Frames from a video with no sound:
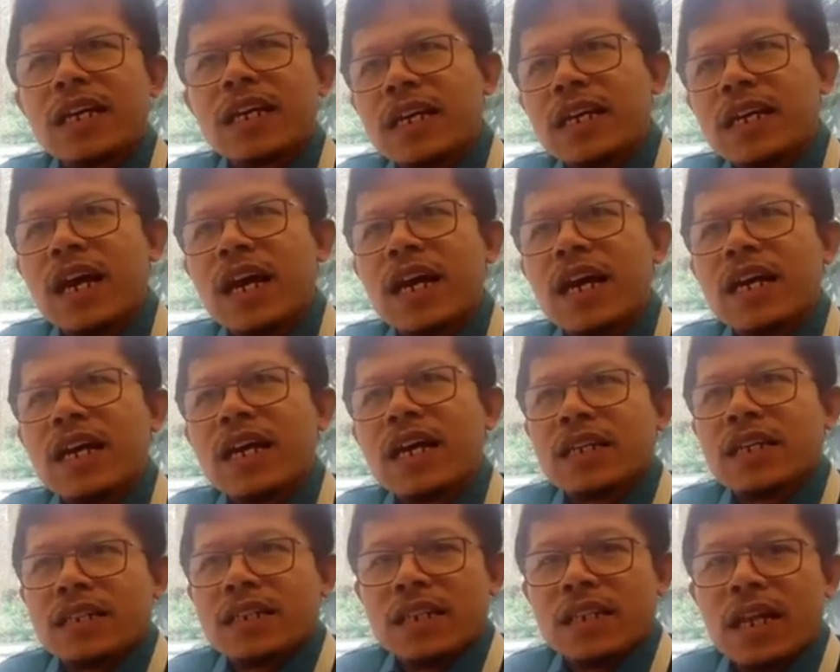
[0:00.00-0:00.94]
ya
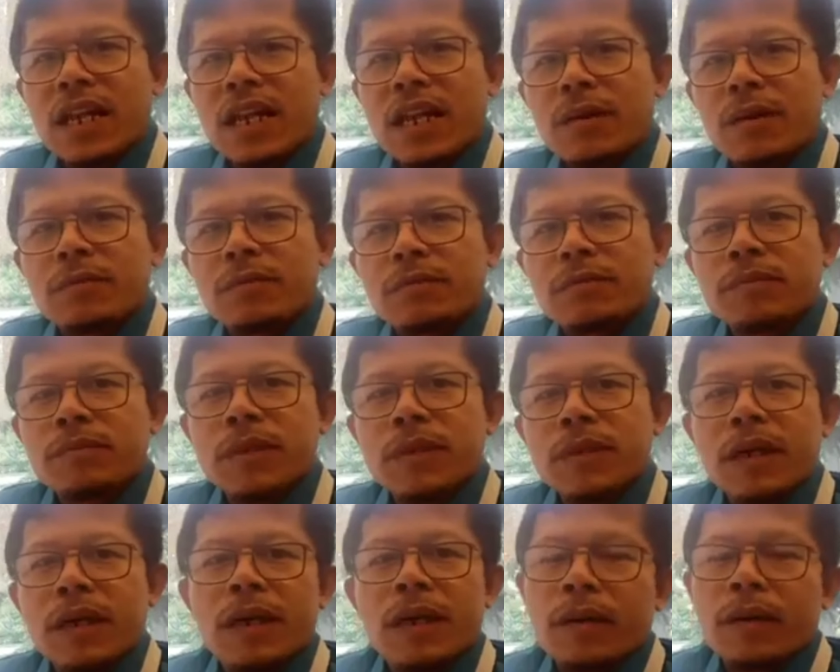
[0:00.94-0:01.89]
dalam
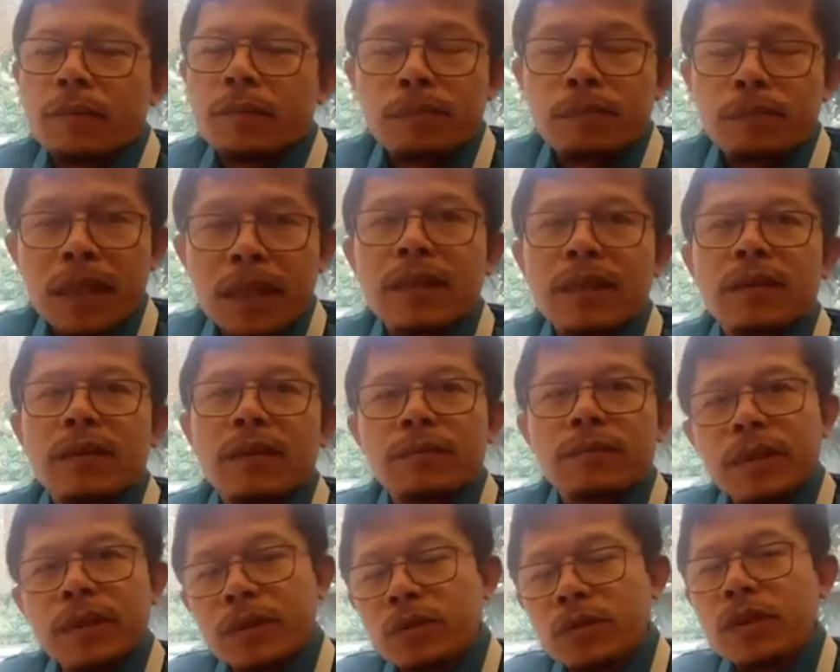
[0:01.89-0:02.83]
empat
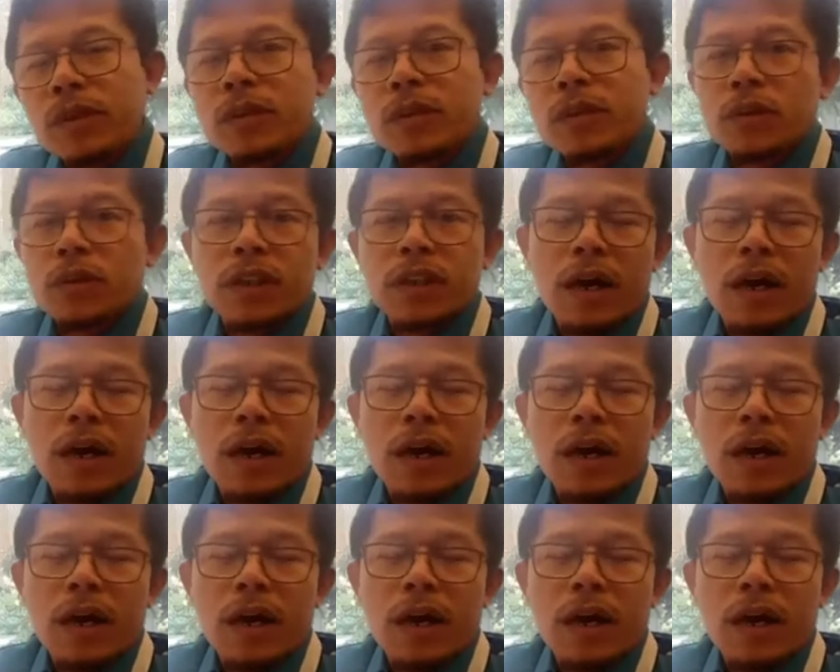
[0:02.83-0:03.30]
minggu atau